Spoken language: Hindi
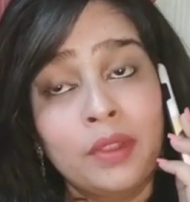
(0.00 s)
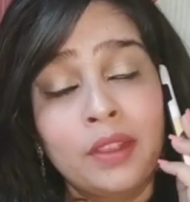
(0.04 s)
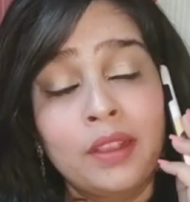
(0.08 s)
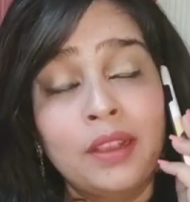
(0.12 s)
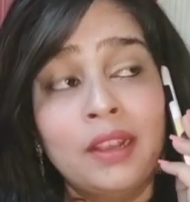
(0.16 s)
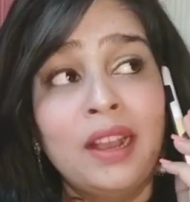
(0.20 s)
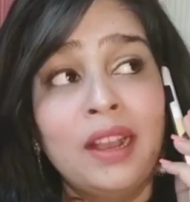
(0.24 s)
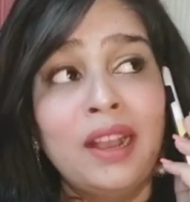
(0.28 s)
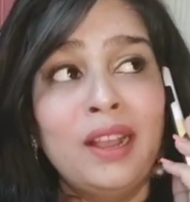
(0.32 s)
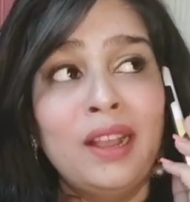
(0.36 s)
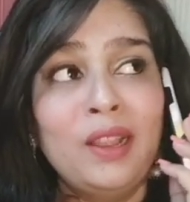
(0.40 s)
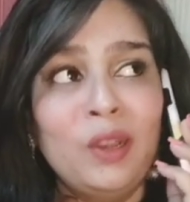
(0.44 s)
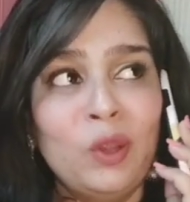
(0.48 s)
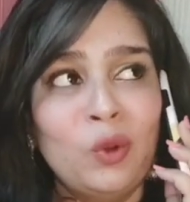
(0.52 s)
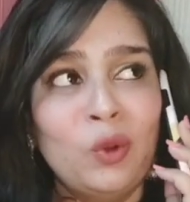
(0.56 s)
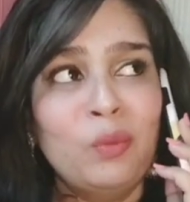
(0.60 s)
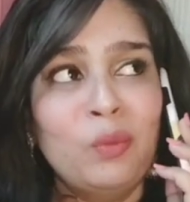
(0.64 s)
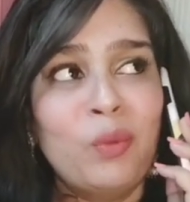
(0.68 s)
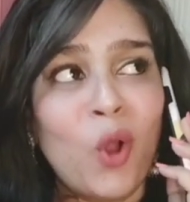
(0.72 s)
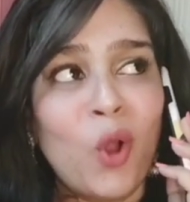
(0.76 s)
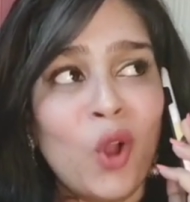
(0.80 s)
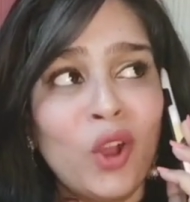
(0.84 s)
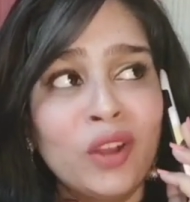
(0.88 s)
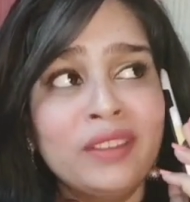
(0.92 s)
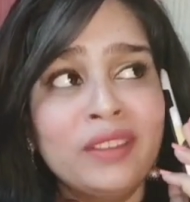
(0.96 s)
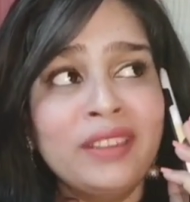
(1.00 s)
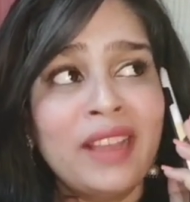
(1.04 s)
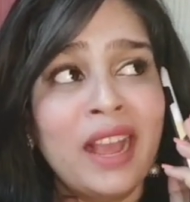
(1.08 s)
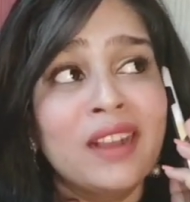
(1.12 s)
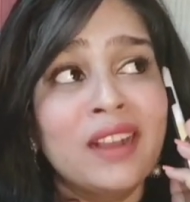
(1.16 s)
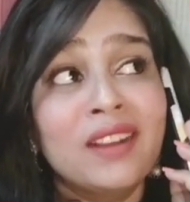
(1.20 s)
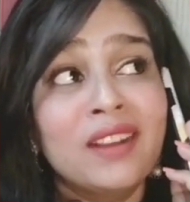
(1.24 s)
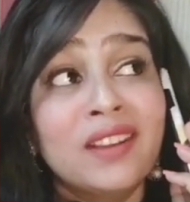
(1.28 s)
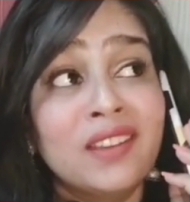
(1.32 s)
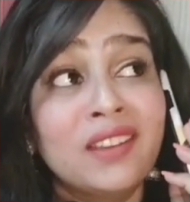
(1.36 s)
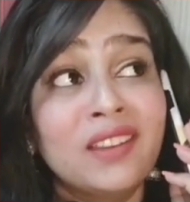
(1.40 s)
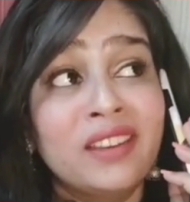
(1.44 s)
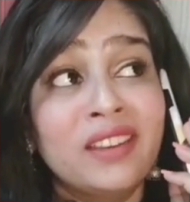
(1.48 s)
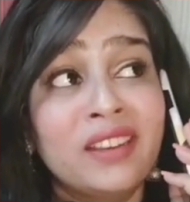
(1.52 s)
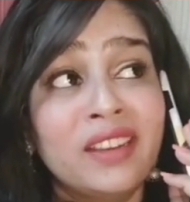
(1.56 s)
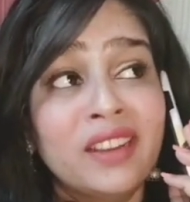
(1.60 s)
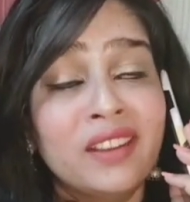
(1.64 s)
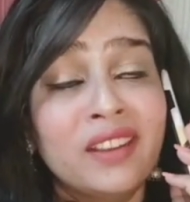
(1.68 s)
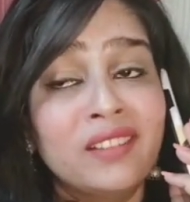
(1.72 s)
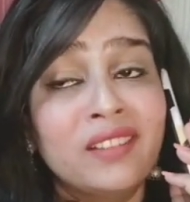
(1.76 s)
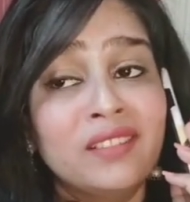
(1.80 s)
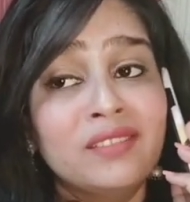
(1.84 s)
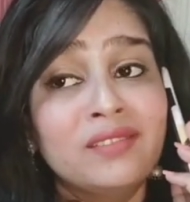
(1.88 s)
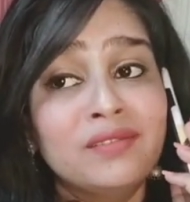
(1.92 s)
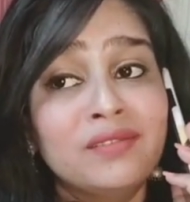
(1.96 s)
हेलो भौंक क्या कर रही है
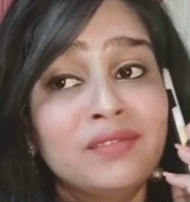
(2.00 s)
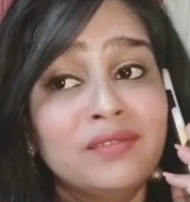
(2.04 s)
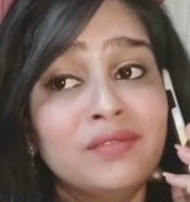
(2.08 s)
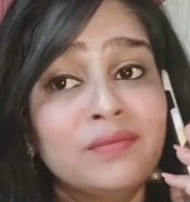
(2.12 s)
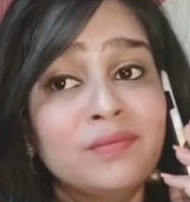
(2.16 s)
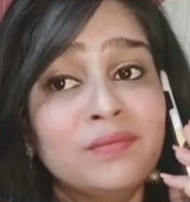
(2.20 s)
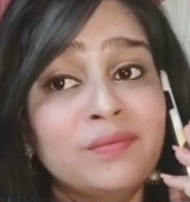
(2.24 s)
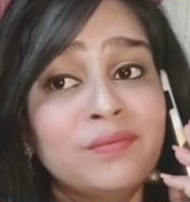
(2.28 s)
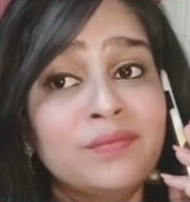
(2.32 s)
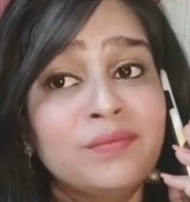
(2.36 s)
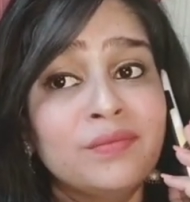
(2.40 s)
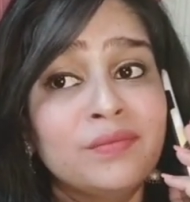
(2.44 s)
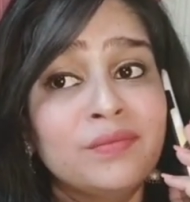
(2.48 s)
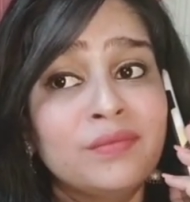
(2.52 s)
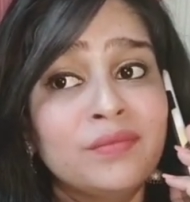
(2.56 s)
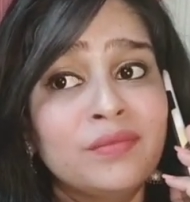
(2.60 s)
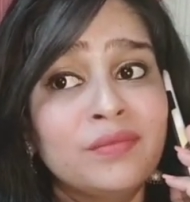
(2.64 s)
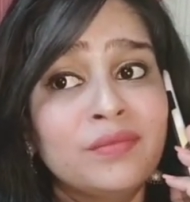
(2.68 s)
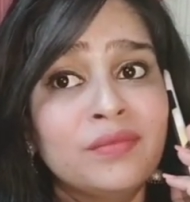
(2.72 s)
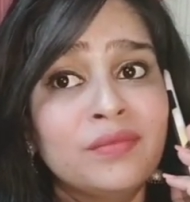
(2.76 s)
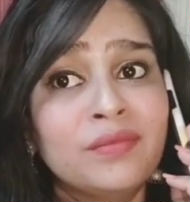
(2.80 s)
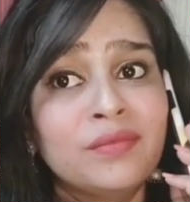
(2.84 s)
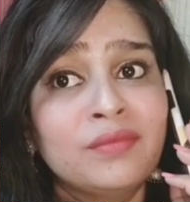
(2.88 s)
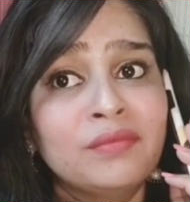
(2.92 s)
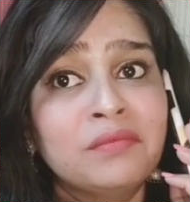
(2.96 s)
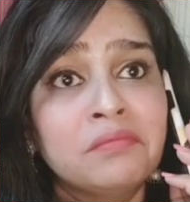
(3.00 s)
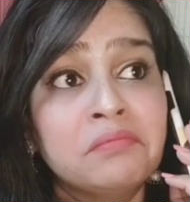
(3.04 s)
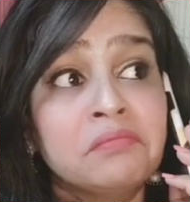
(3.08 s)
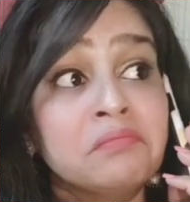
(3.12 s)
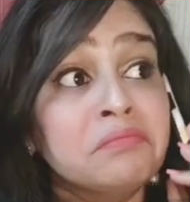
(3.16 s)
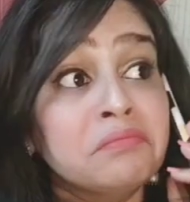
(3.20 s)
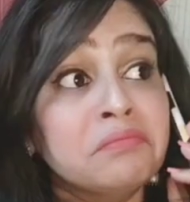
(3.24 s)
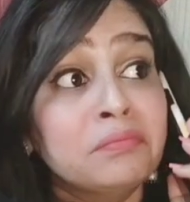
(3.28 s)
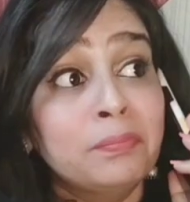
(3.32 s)
भाई पार्टी की तैयारी